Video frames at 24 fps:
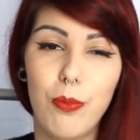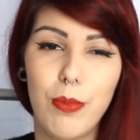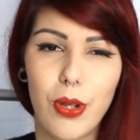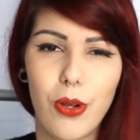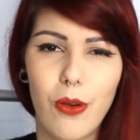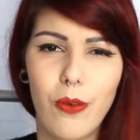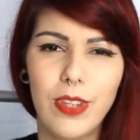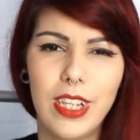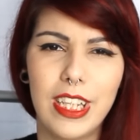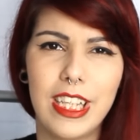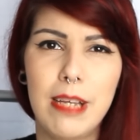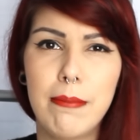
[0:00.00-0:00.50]
me
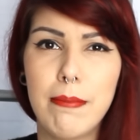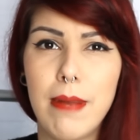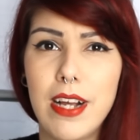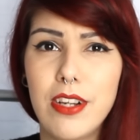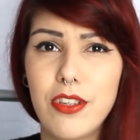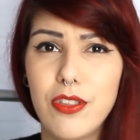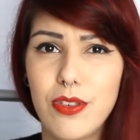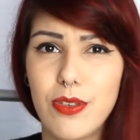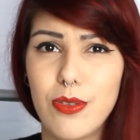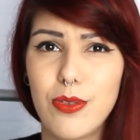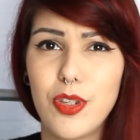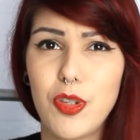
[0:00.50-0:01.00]
conta aqui
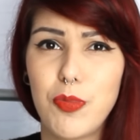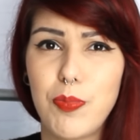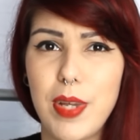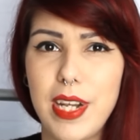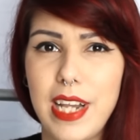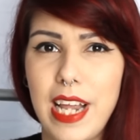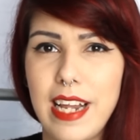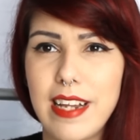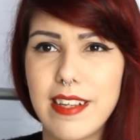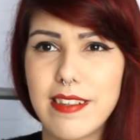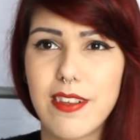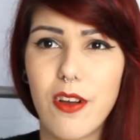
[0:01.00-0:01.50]
embaixo sua
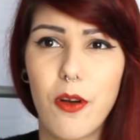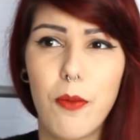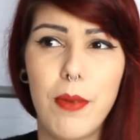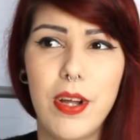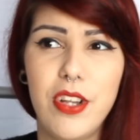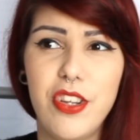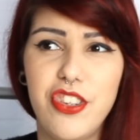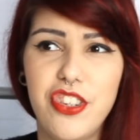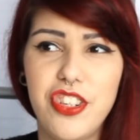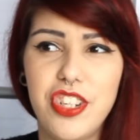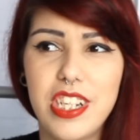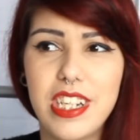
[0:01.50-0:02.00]
experiência, uma
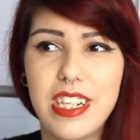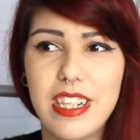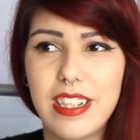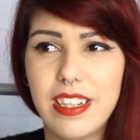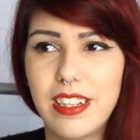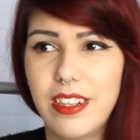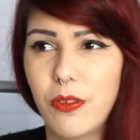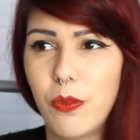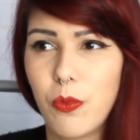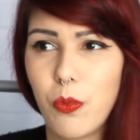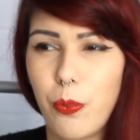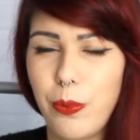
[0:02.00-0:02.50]

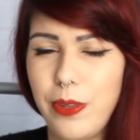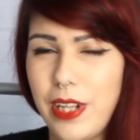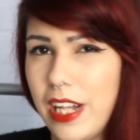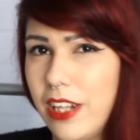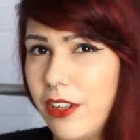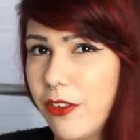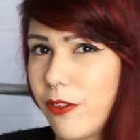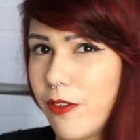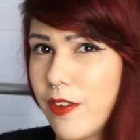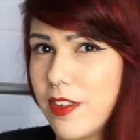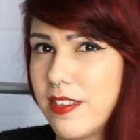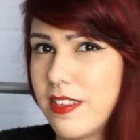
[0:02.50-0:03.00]
dica, um
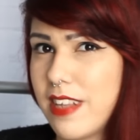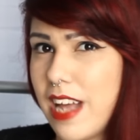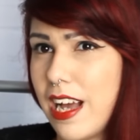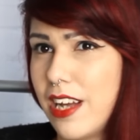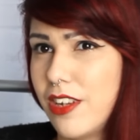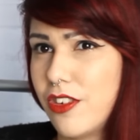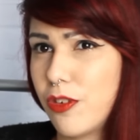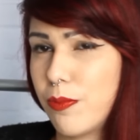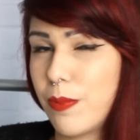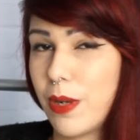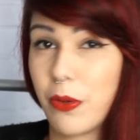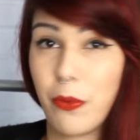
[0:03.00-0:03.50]
cuidado que você
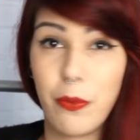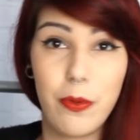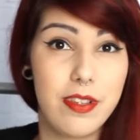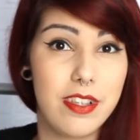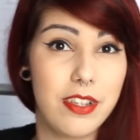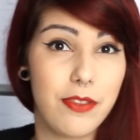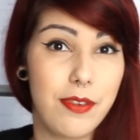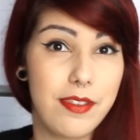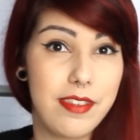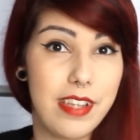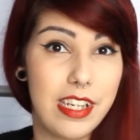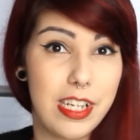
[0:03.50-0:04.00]
acha, uma
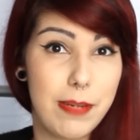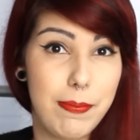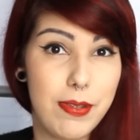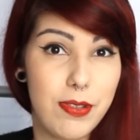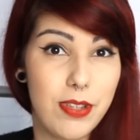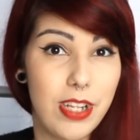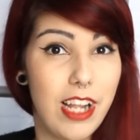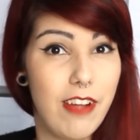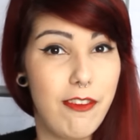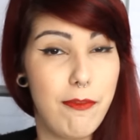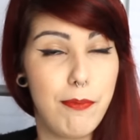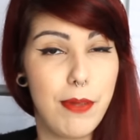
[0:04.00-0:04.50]
coisa que você acha que a
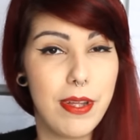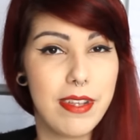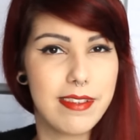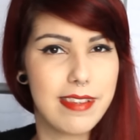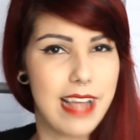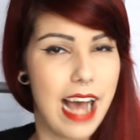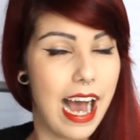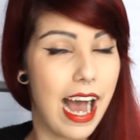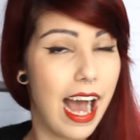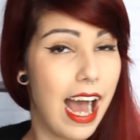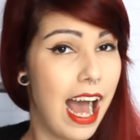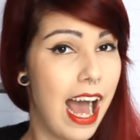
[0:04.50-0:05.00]
pessoa deve
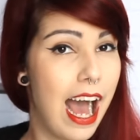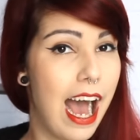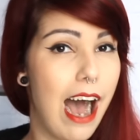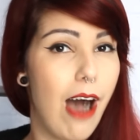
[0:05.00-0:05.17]
pensar,